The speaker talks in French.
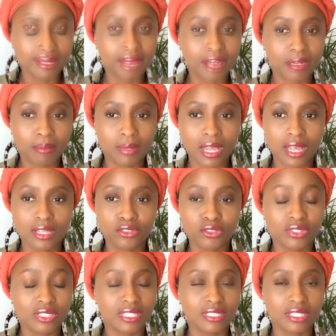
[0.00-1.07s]
femme-là, je
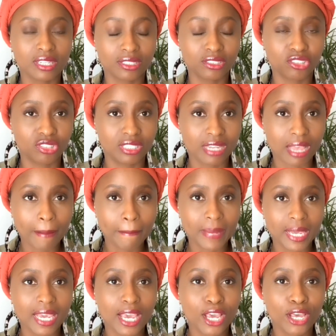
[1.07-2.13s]
ne cesserai
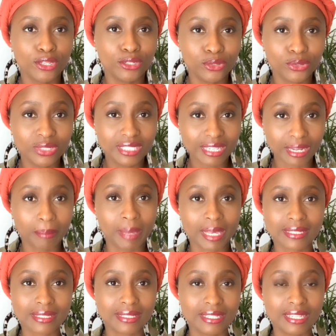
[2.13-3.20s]
jamais de lui dire
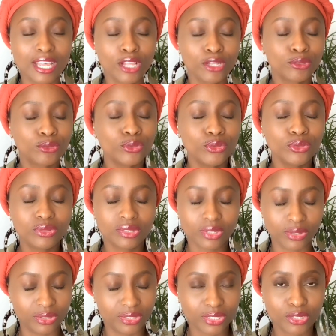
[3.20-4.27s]
merci. Tout le
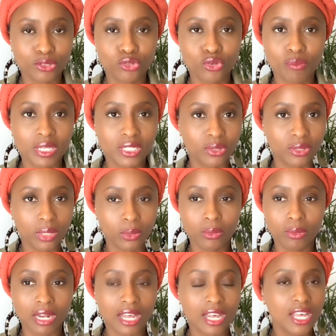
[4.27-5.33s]
temps que je mets ce
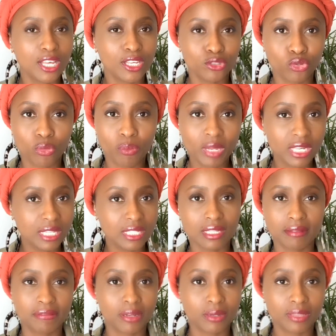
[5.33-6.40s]
déo-là, je bénis
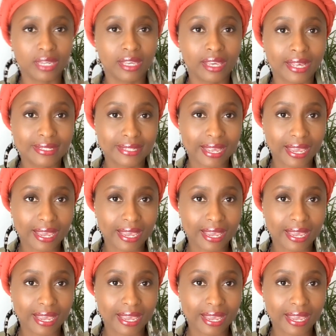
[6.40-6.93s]
cette femme. C'est grâce à